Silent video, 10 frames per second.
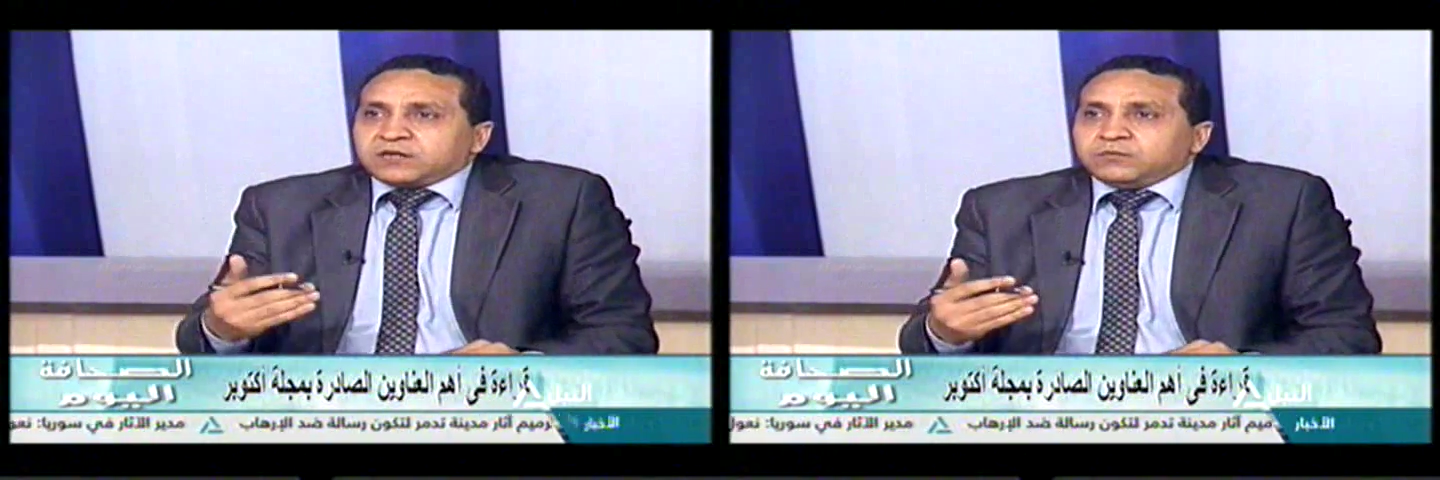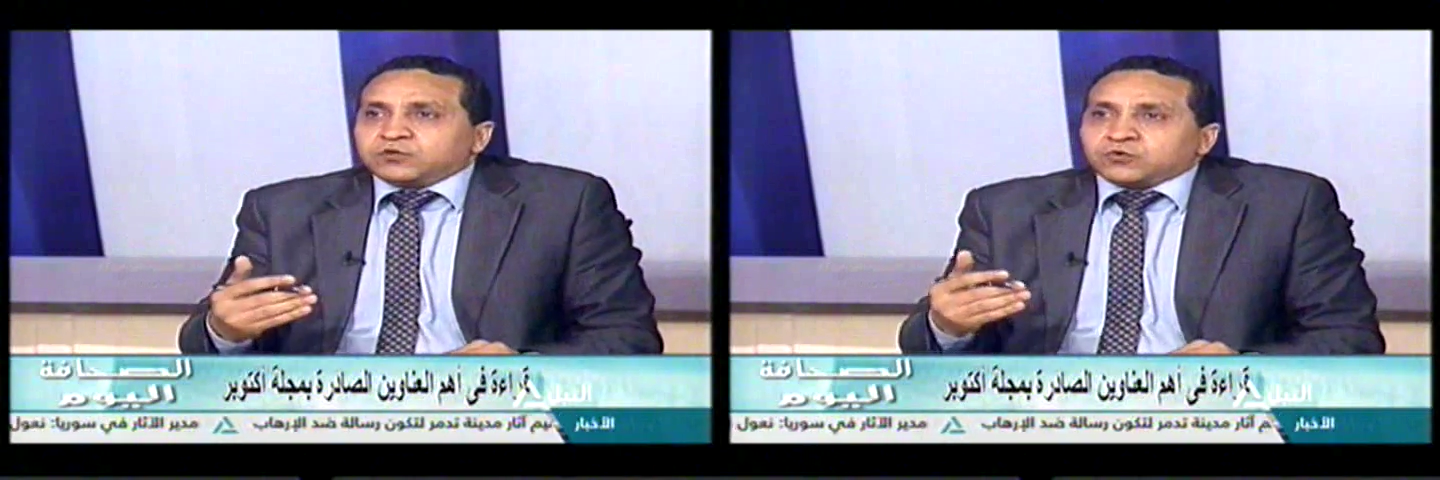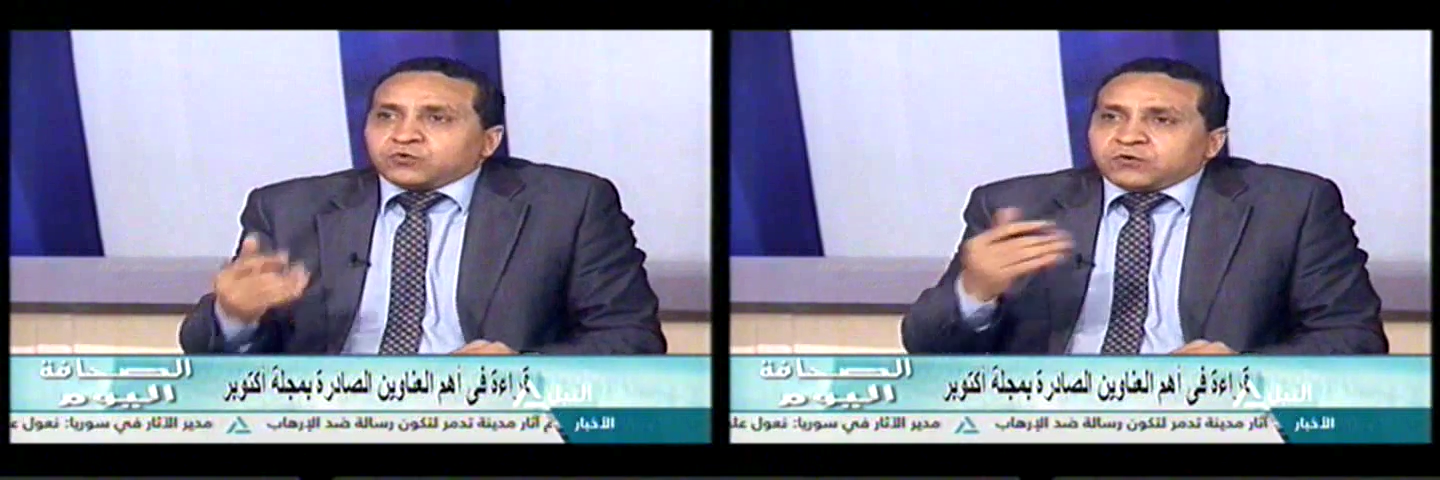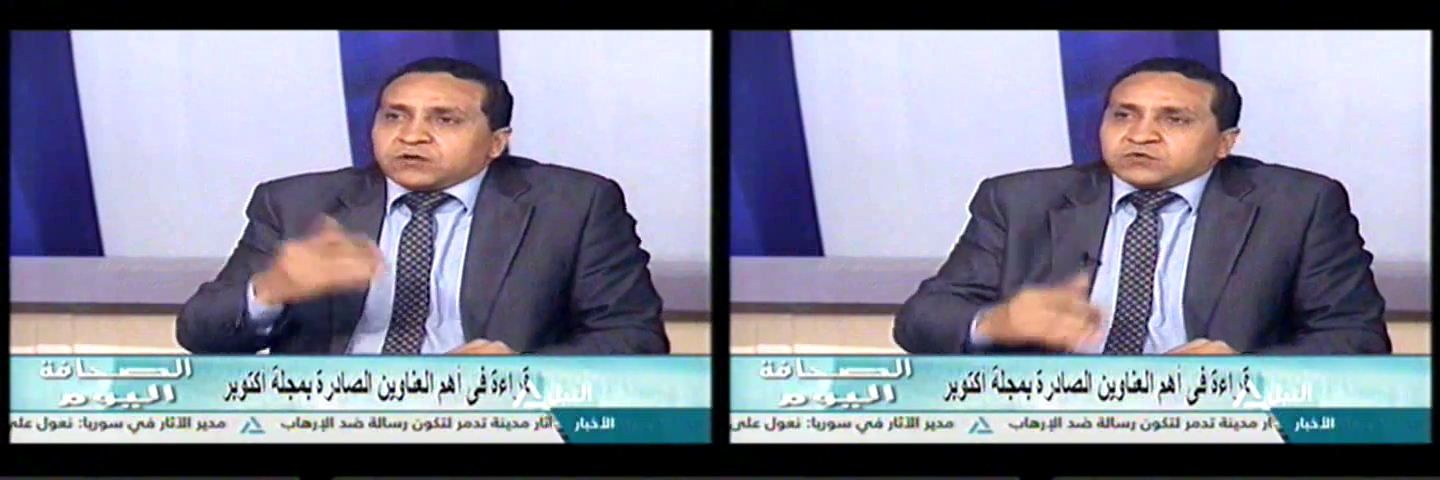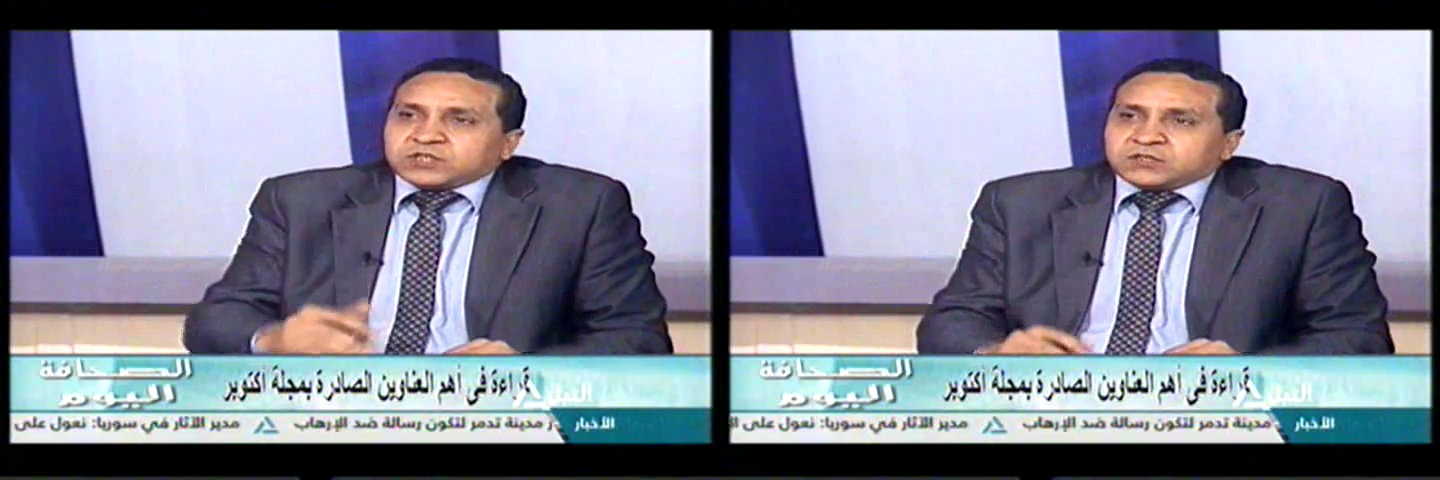تكرير البترول
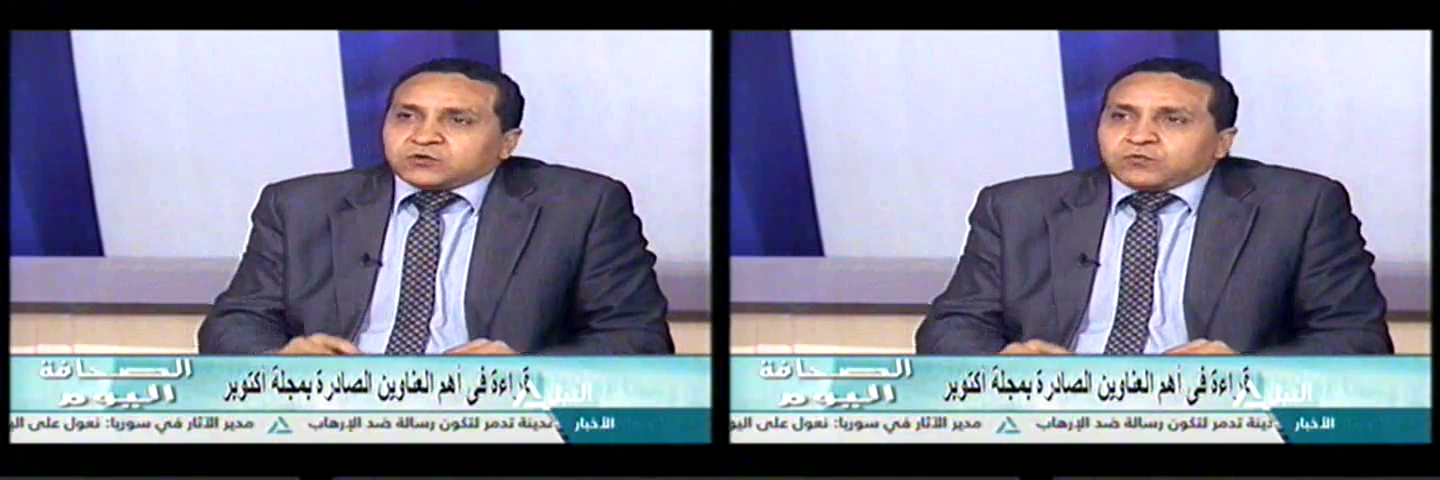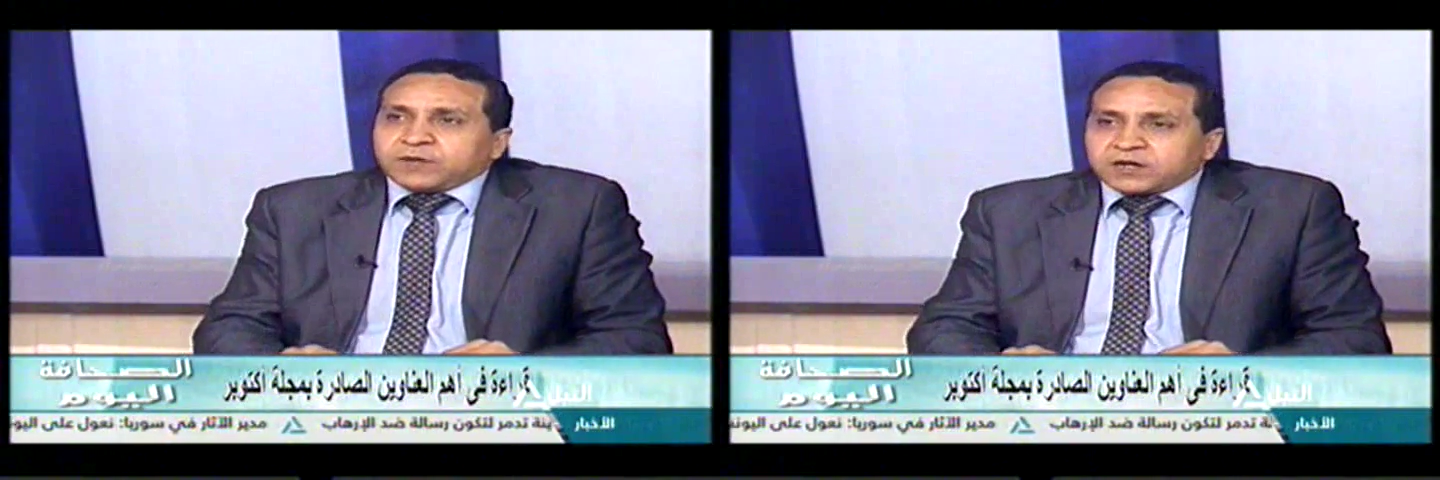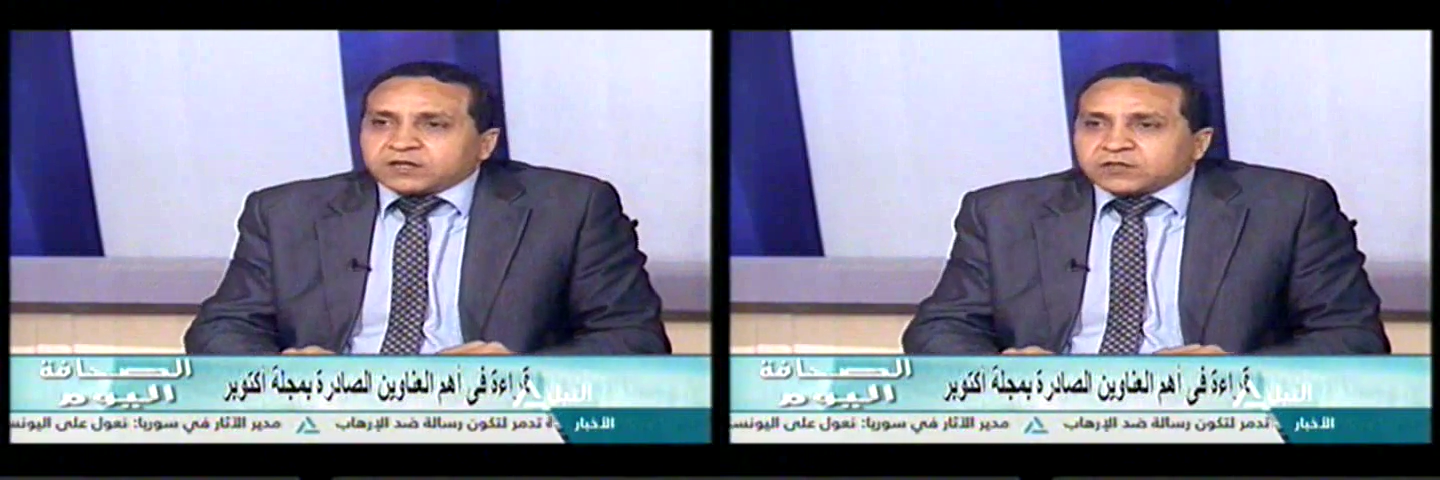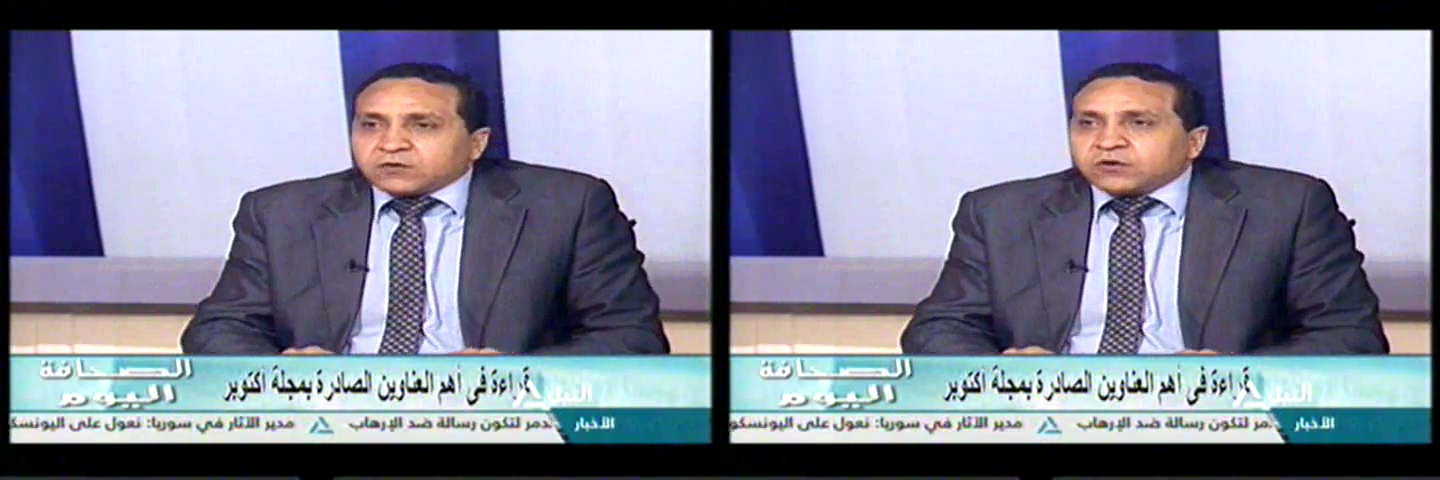ونصدره مره